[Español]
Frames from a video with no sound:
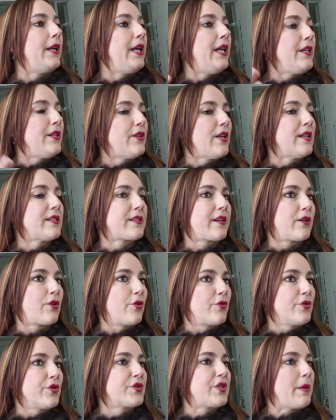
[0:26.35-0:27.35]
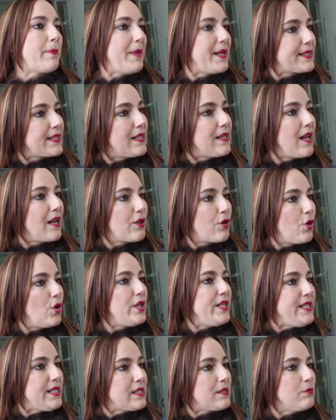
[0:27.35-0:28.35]
ellas reconocen más el
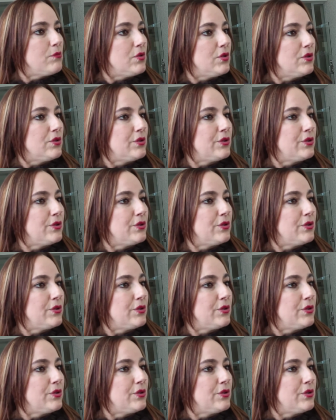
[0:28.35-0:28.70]
alcoholismo